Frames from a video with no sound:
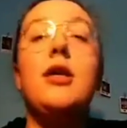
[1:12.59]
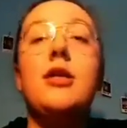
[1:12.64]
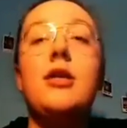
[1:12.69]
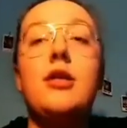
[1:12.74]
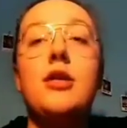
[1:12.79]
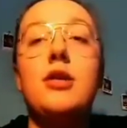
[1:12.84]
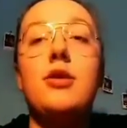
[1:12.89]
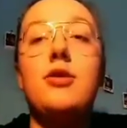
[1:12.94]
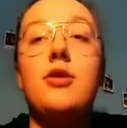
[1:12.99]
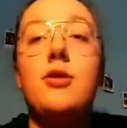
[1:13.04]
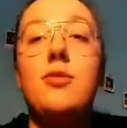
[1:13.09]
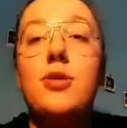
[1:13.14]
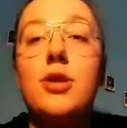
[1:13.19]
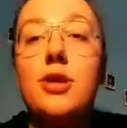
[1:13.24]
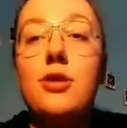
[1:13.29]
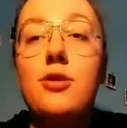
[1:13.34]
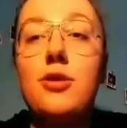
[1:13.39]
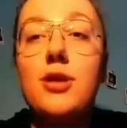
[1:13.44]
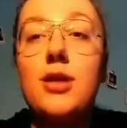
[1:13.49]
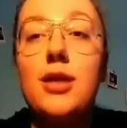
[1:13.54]
Trzy tygodnie
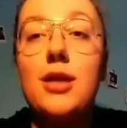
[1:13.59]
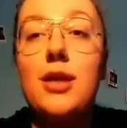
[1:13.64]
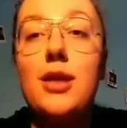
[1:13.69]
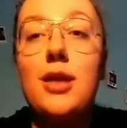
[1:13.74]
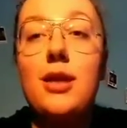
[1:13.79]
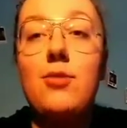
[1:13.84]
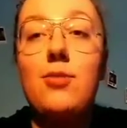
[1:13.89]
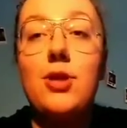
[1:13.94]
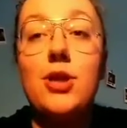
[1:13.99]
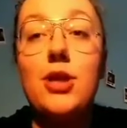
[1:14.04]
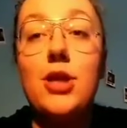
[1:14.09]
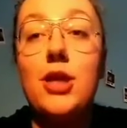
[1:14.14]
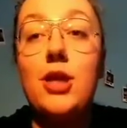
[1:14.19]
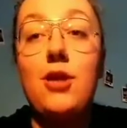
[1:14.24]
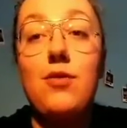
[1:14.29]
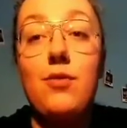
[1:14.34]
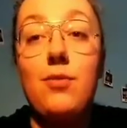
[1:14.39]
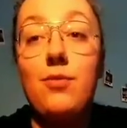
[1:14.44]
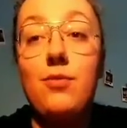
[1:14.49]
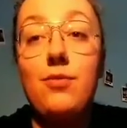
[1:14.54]
przed to jest taki termin, że ja
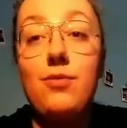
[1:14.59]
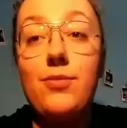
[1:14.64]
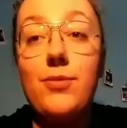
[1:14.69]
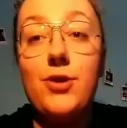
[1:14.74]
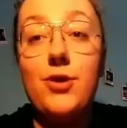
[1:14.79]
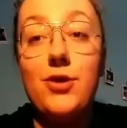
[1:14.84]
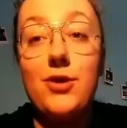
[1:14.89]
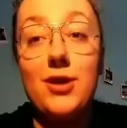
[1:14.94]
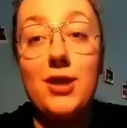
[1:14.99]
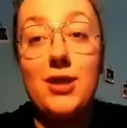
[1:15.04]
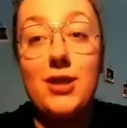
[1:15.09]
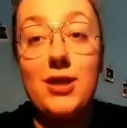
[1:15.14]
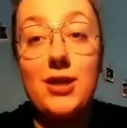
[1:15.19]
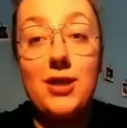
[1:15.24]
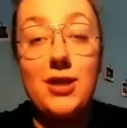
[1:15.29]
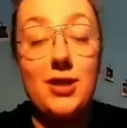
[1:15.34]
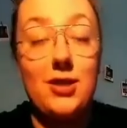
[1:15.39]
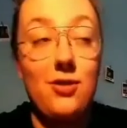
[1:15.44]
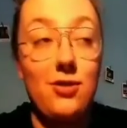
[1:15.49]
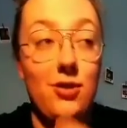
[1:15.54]
nie wiem, co to znaczy
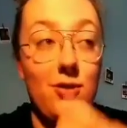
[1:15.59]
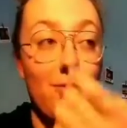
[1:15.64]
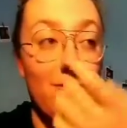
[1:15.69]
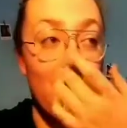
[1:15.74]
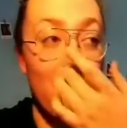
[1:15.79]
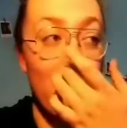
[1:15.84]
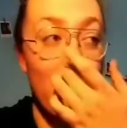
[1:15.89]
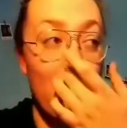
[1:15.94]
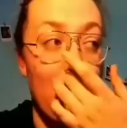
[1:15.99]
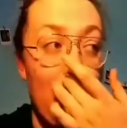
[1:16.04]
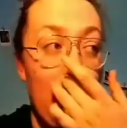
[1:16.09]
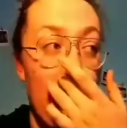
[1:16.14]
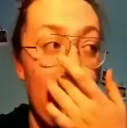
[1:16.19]
trzy tygodnie przed.